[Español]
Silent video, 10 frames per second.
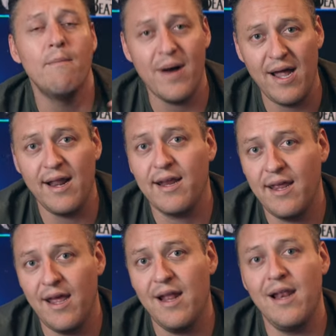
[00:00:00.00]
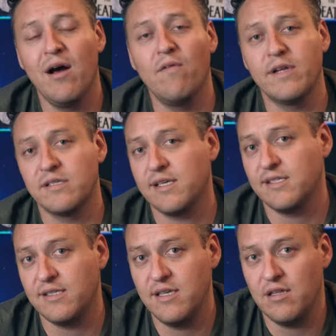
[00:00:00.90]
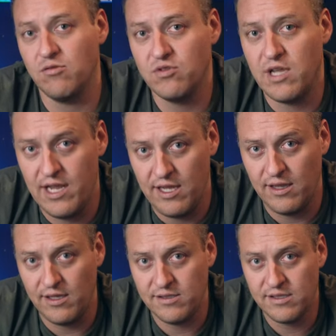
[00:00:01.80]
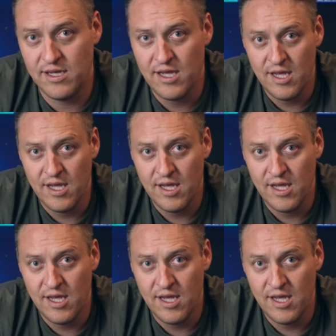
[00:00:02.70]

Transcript: para que la ofrezcas así a tus clientes.